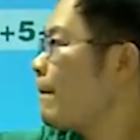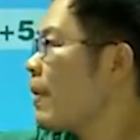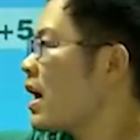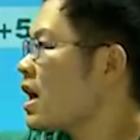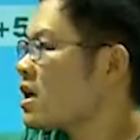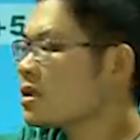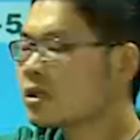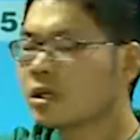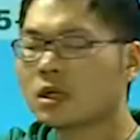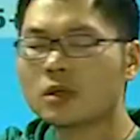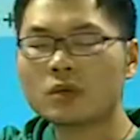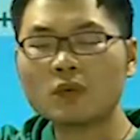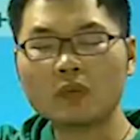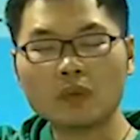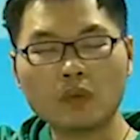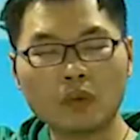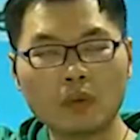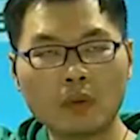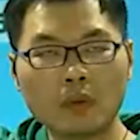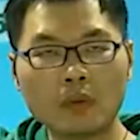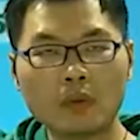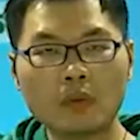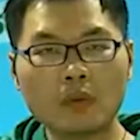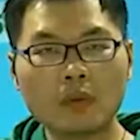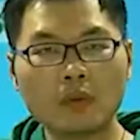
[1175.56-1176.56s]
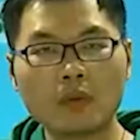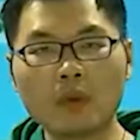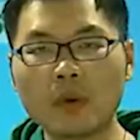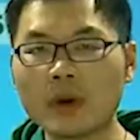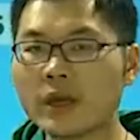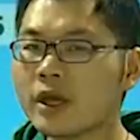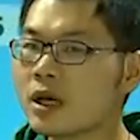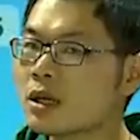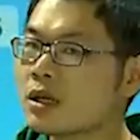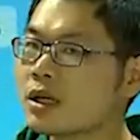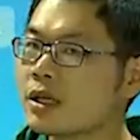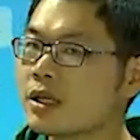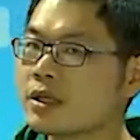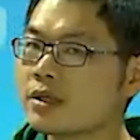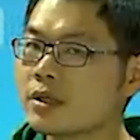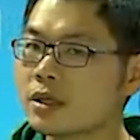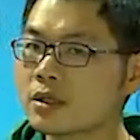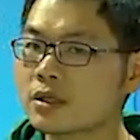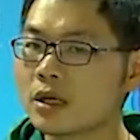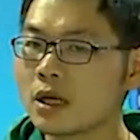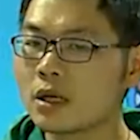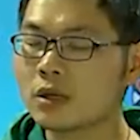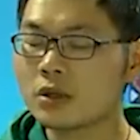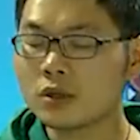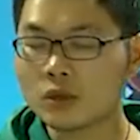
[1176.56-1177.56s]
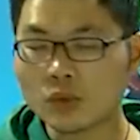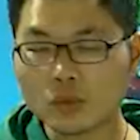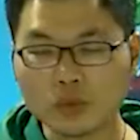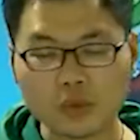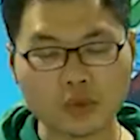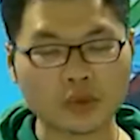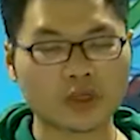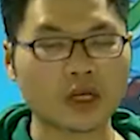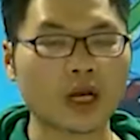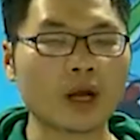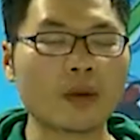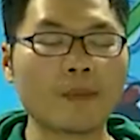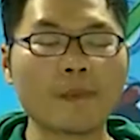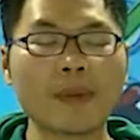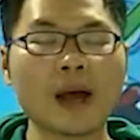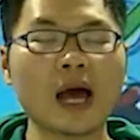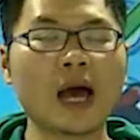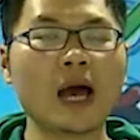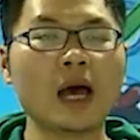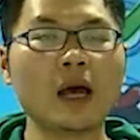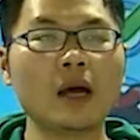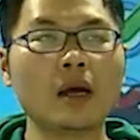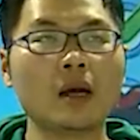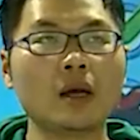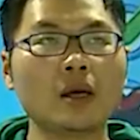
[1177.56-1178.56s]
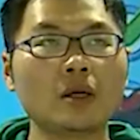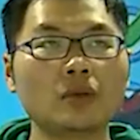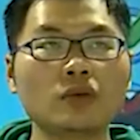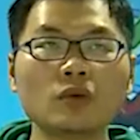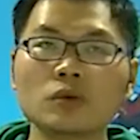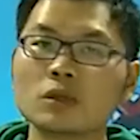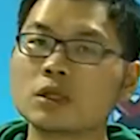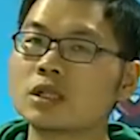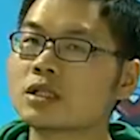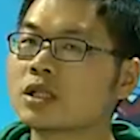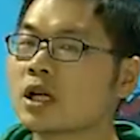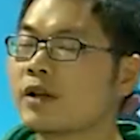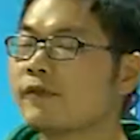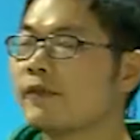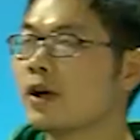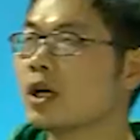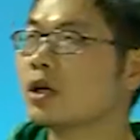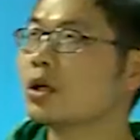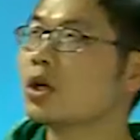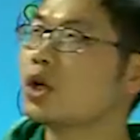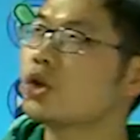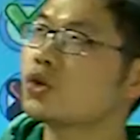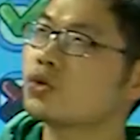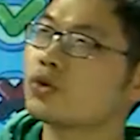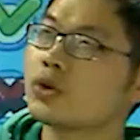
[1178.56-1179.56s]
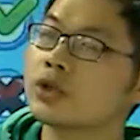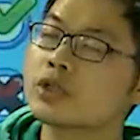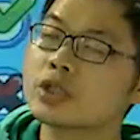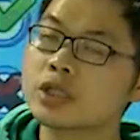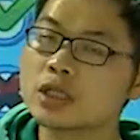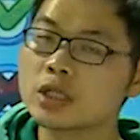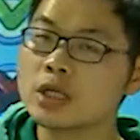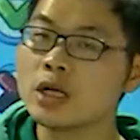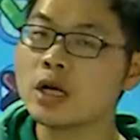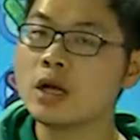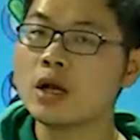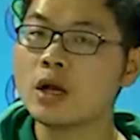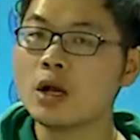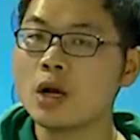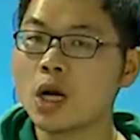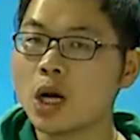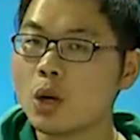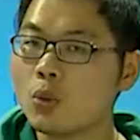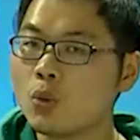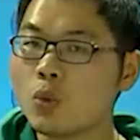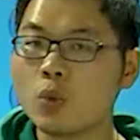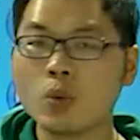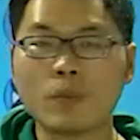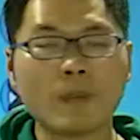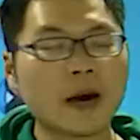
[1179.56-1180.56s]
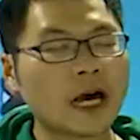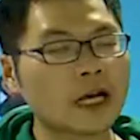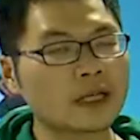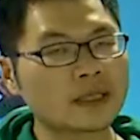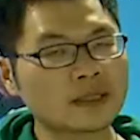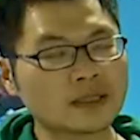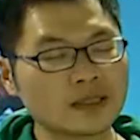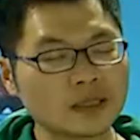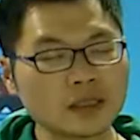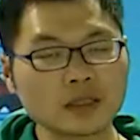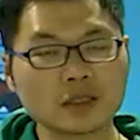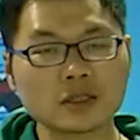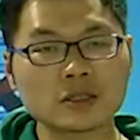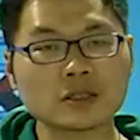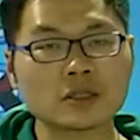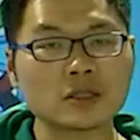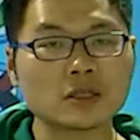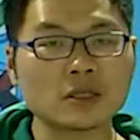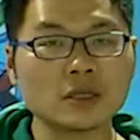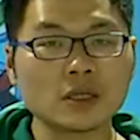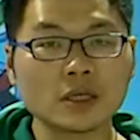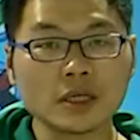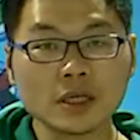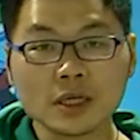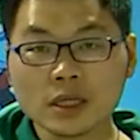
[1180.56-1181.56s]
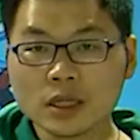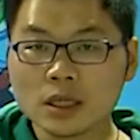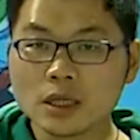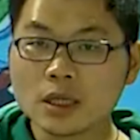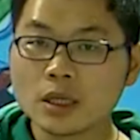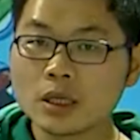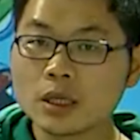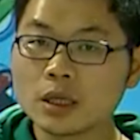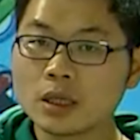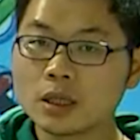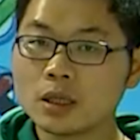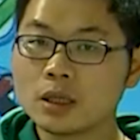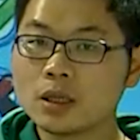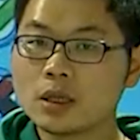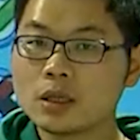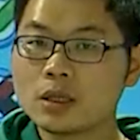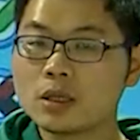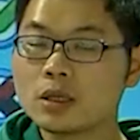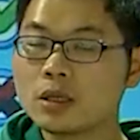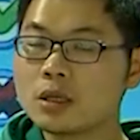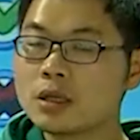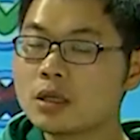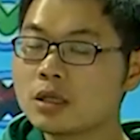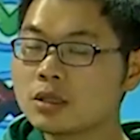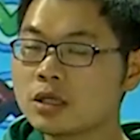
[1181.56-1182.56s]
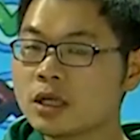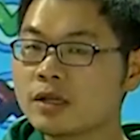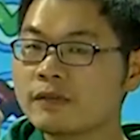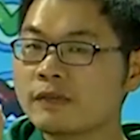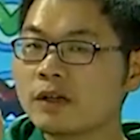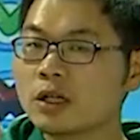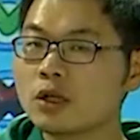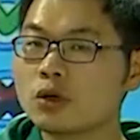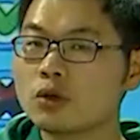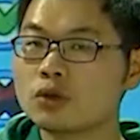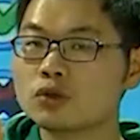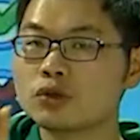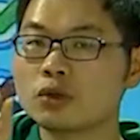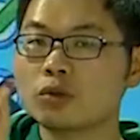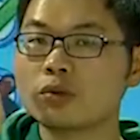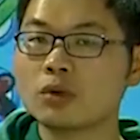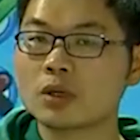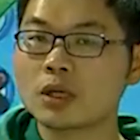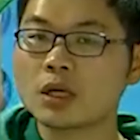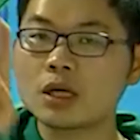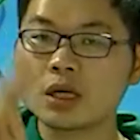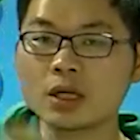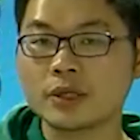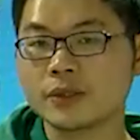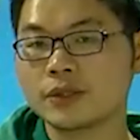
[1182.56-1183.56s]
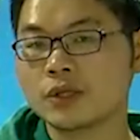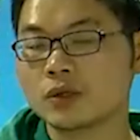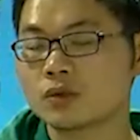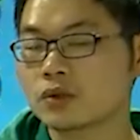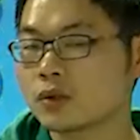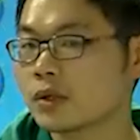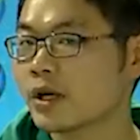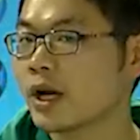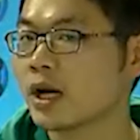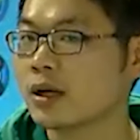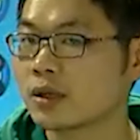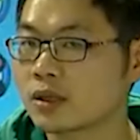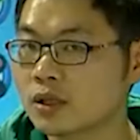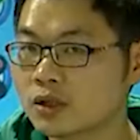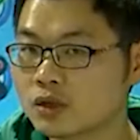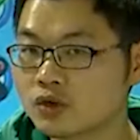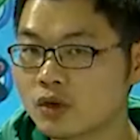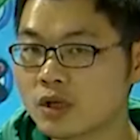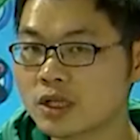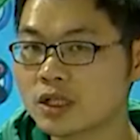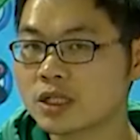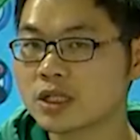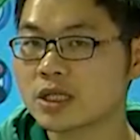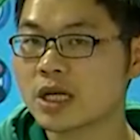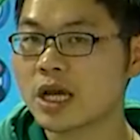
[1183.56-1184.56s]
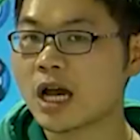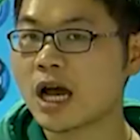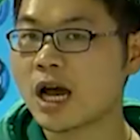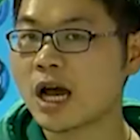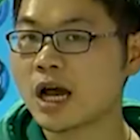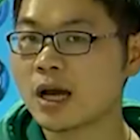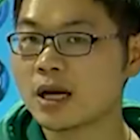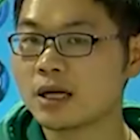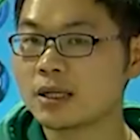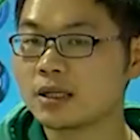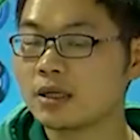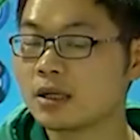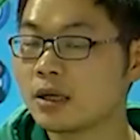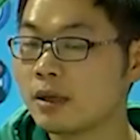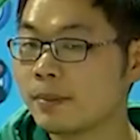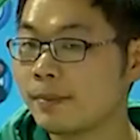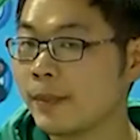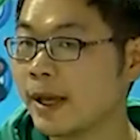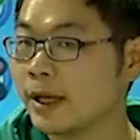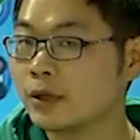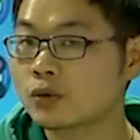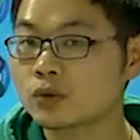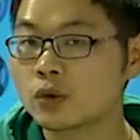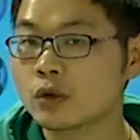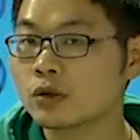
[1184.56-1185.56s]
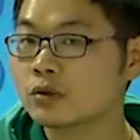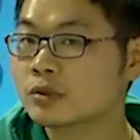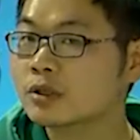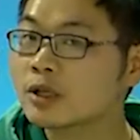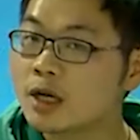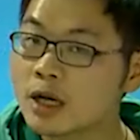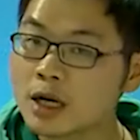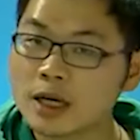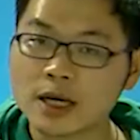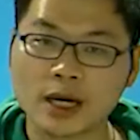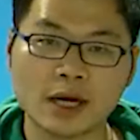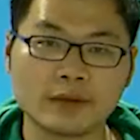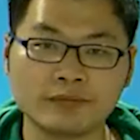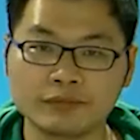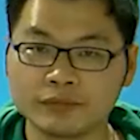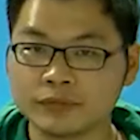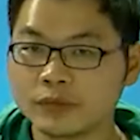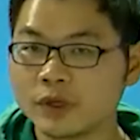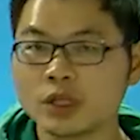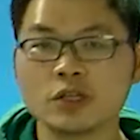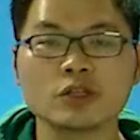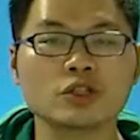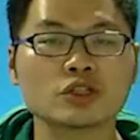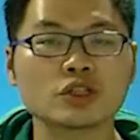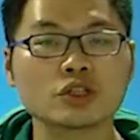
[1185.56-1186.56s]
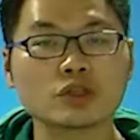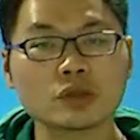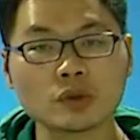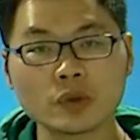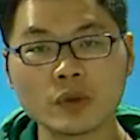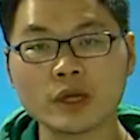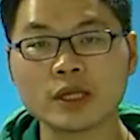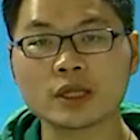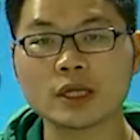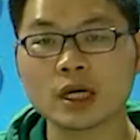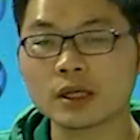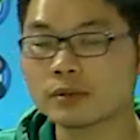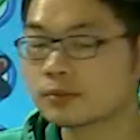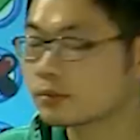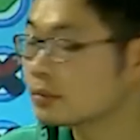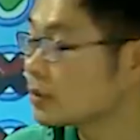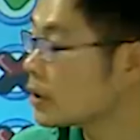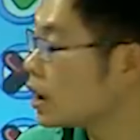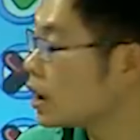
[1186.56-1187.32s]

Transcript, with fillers: 八乘五，我也可以写成五乘八，用的乘法口诀是五八四十一，一个乘法口诀我可以写出两个算式呀。没错，这个肯定是对的。